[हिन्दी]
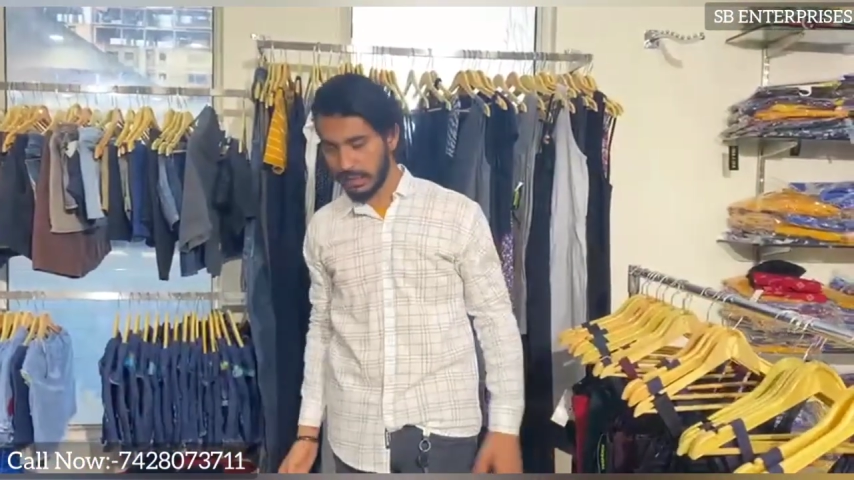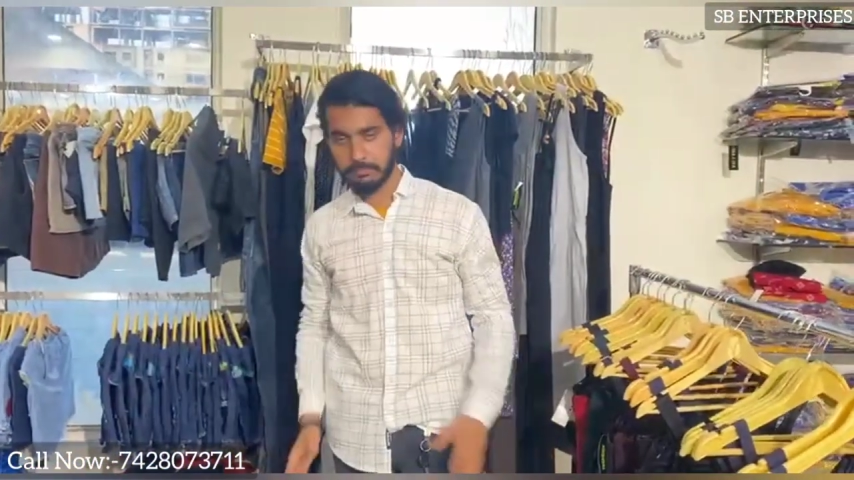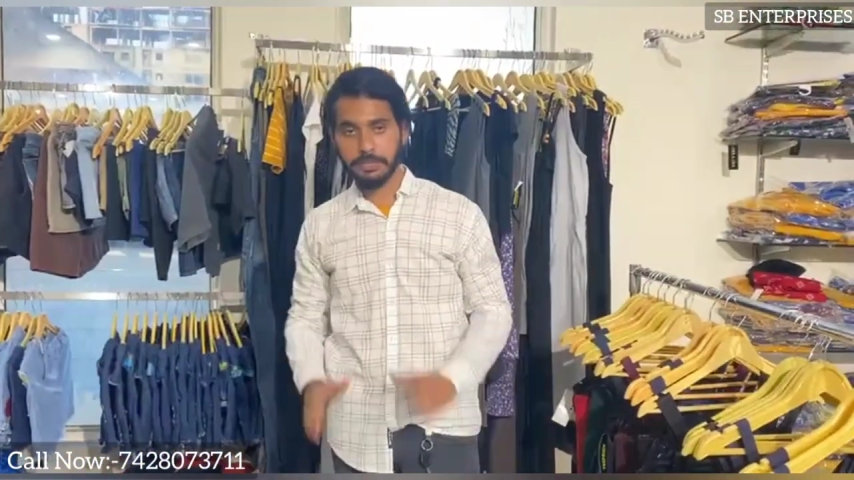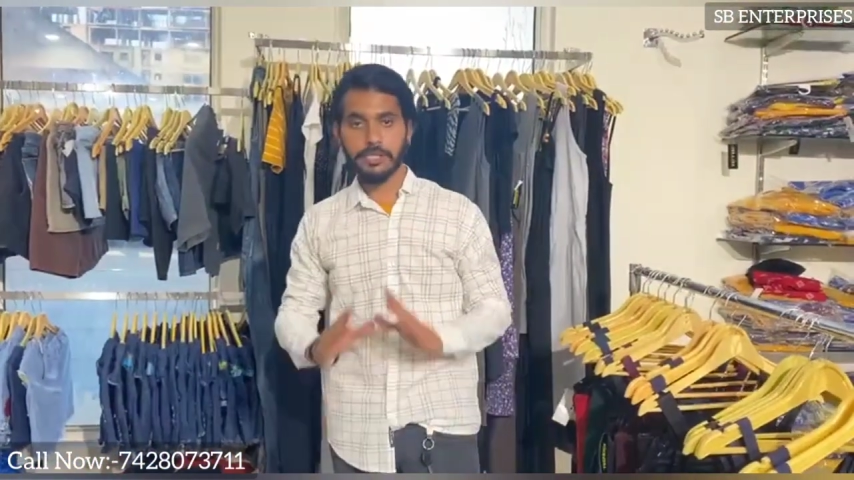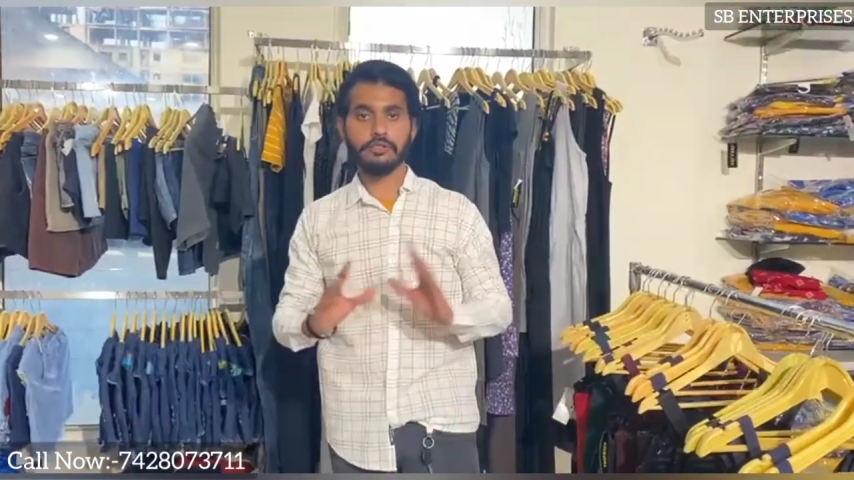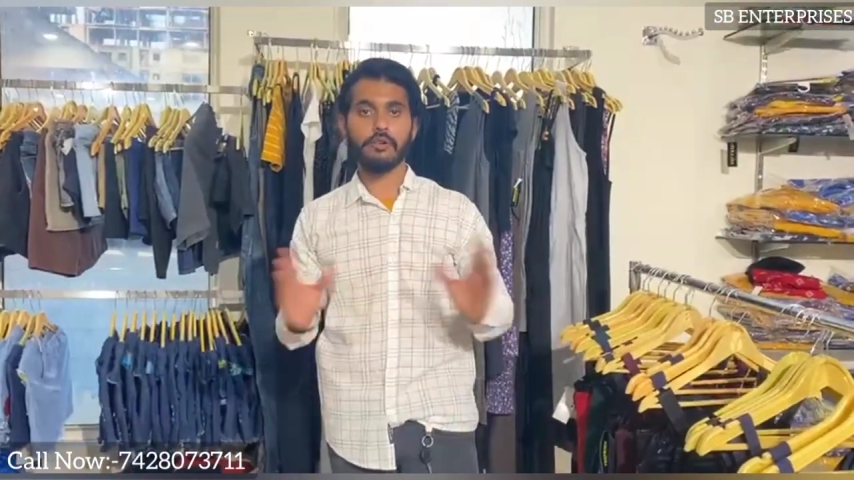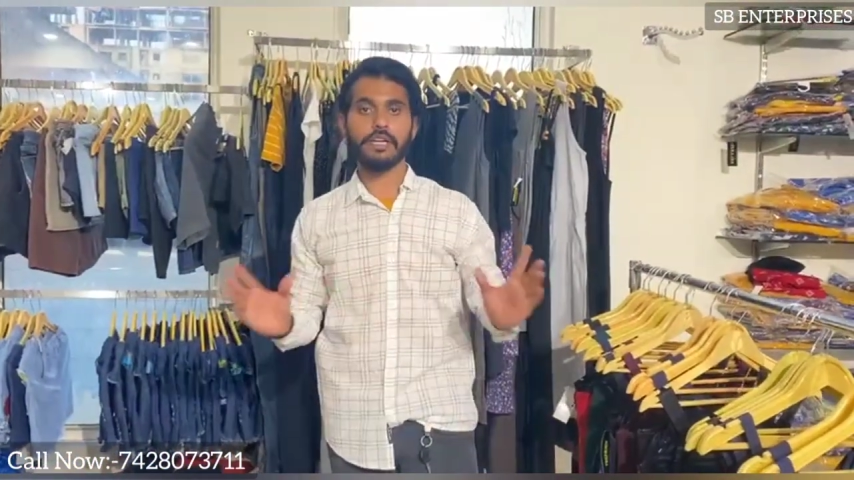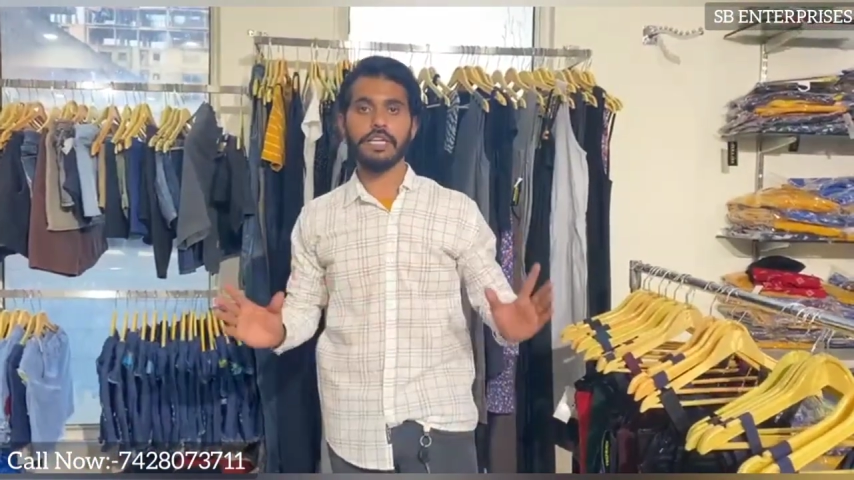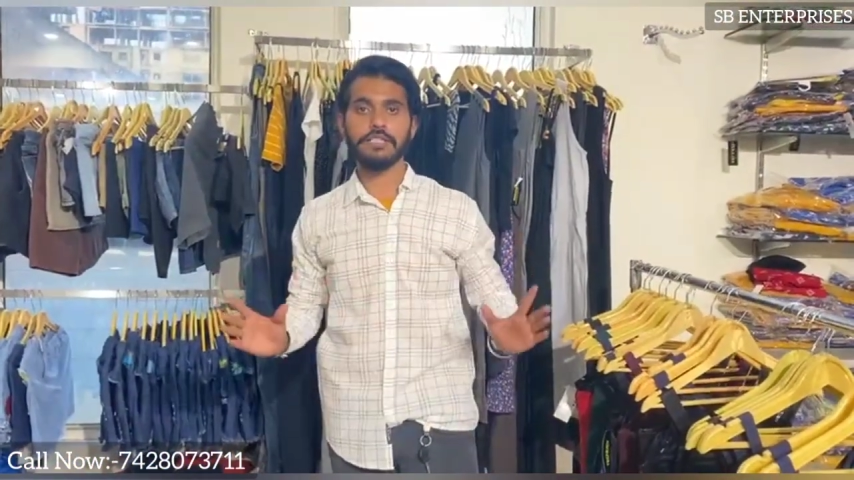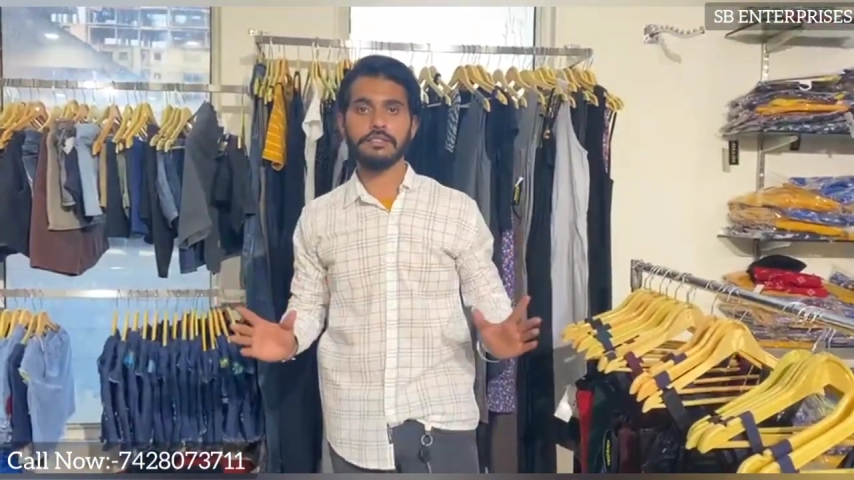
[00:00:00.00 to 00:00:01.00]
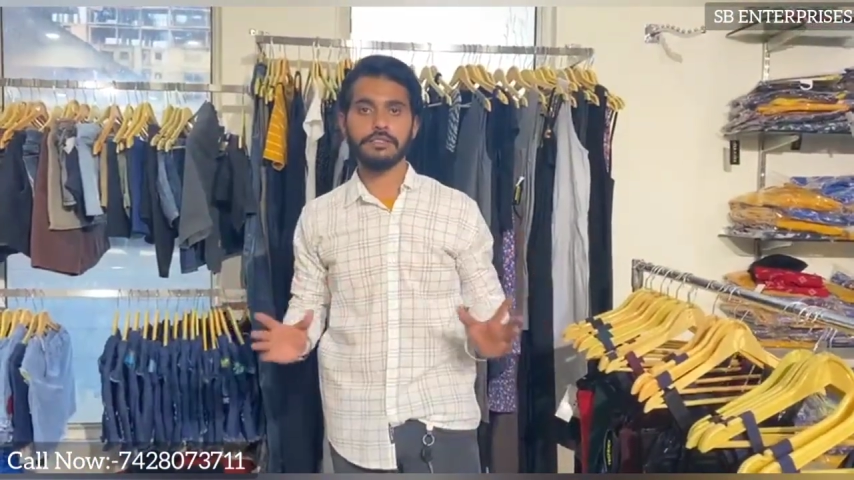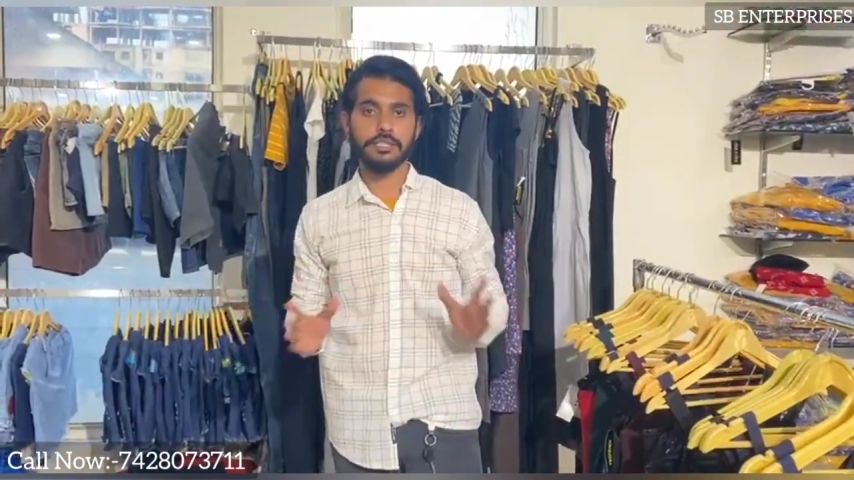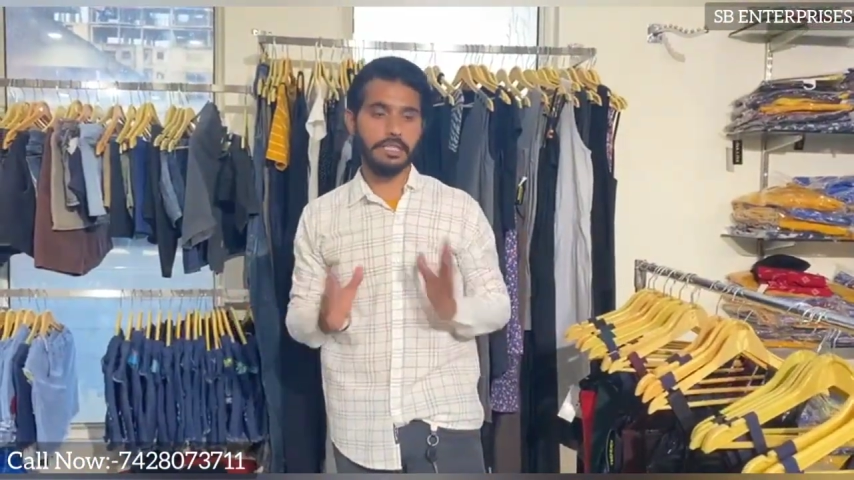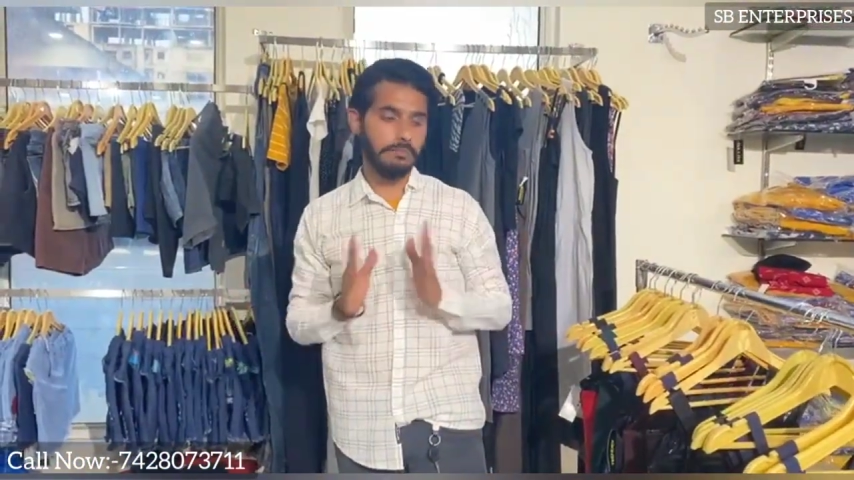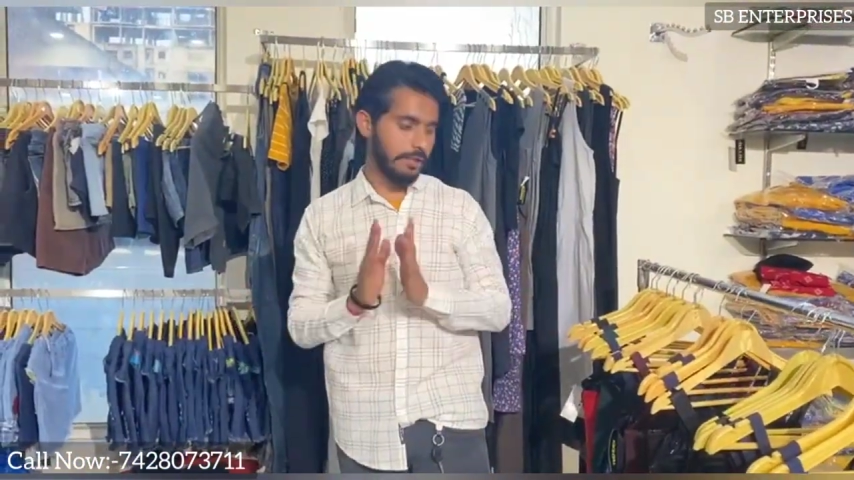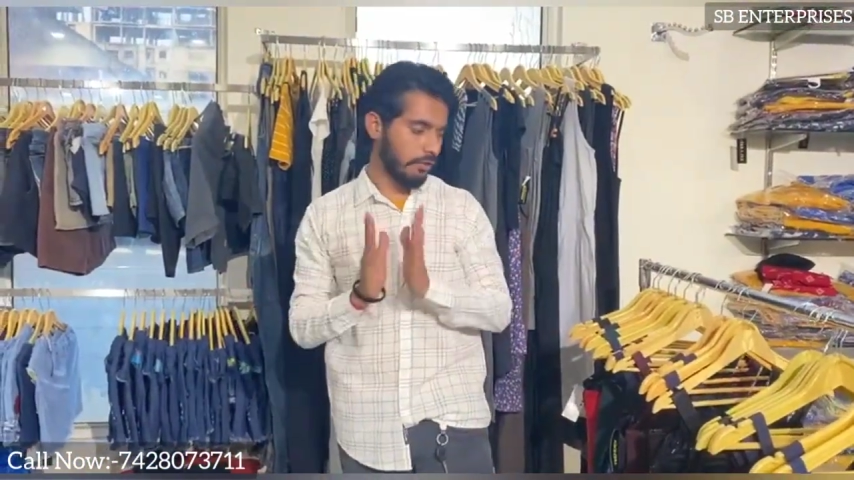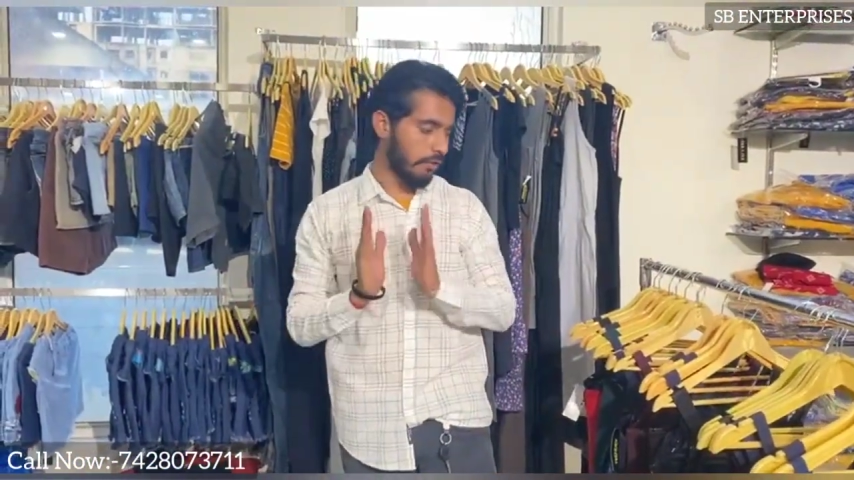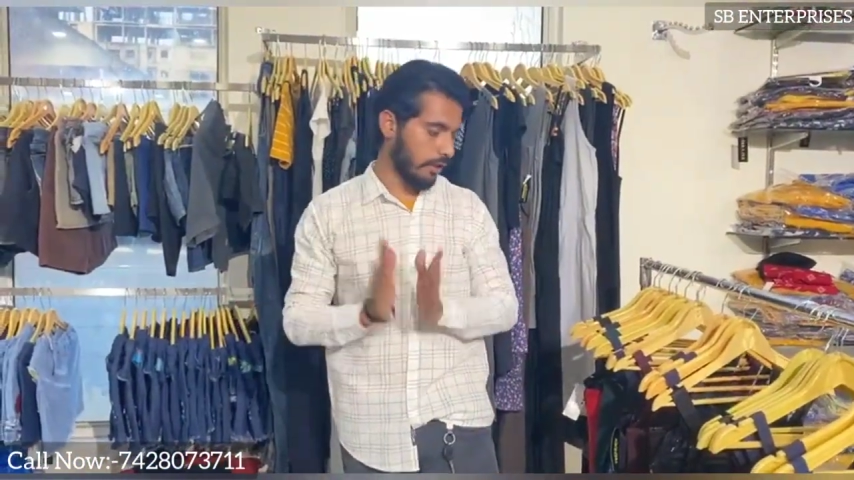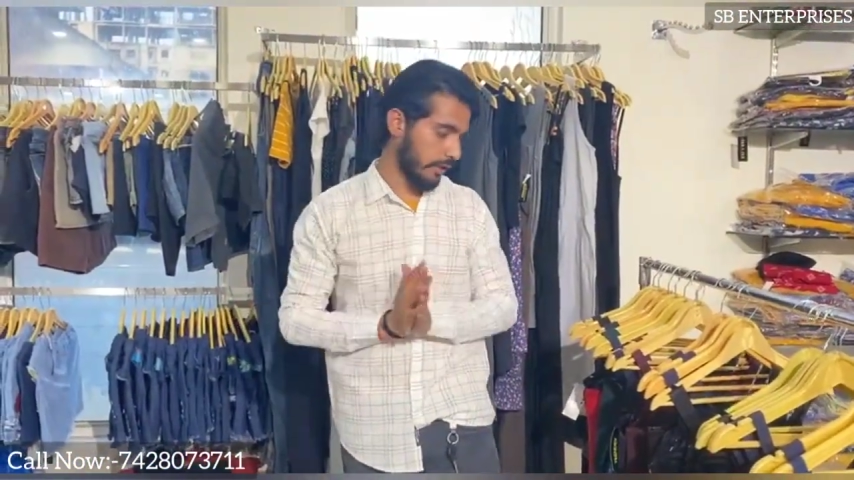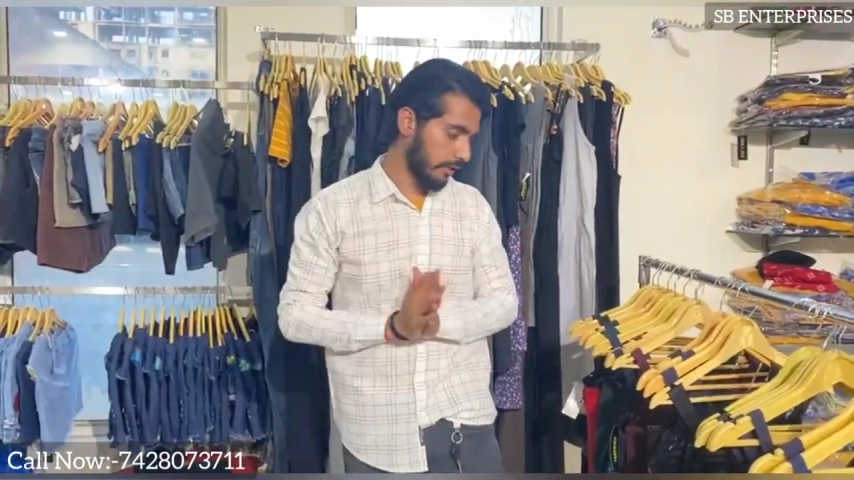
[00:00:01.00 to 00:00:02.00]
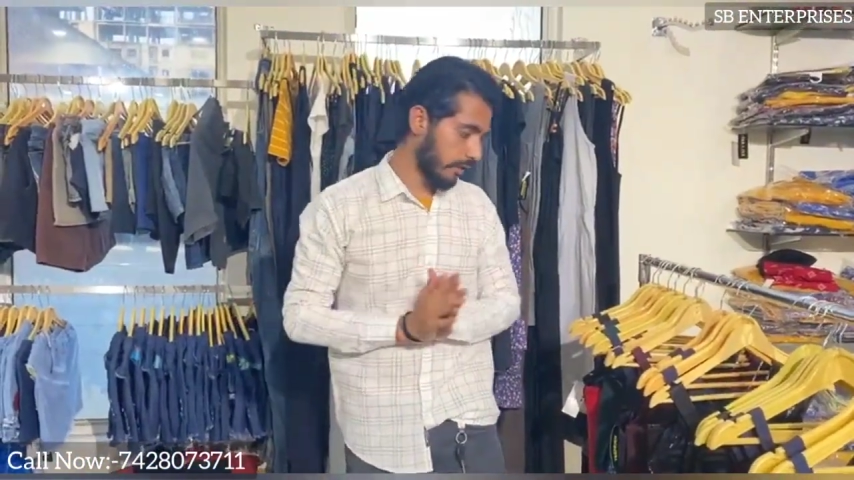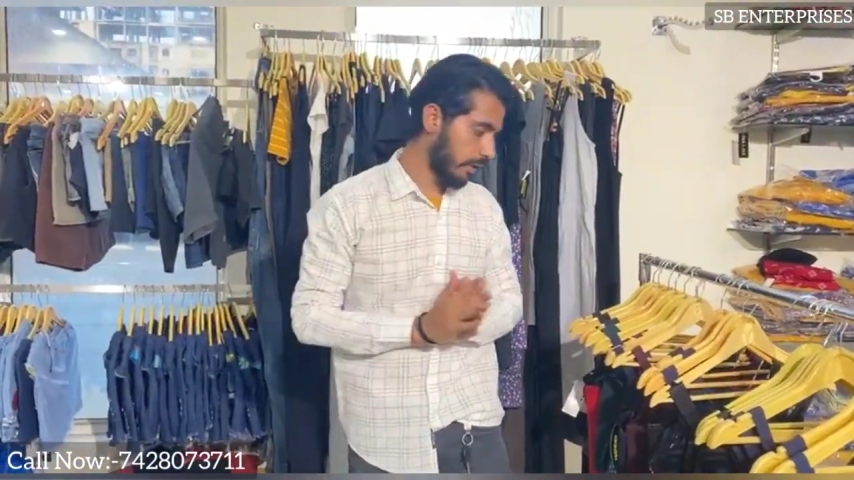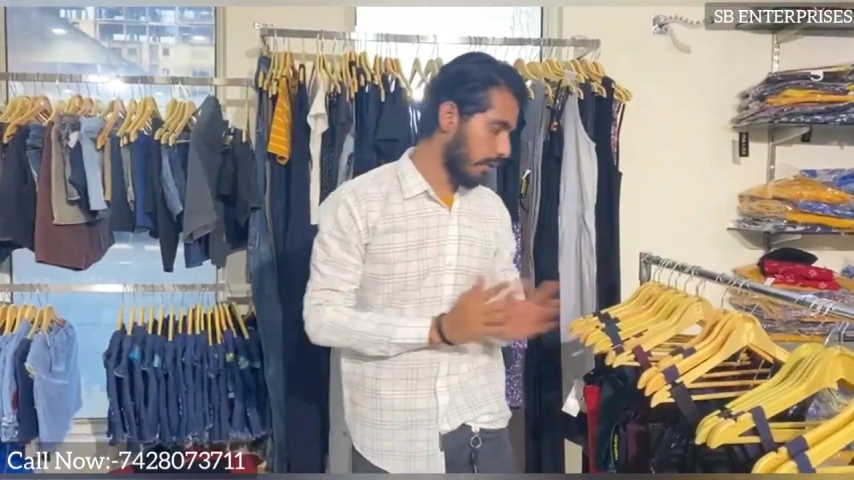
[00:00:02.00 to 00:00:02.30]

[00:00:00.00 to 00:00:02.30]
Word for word: अनलिमिटेड स्टॉक है जितना मर्जी ऑर्डर कर सकते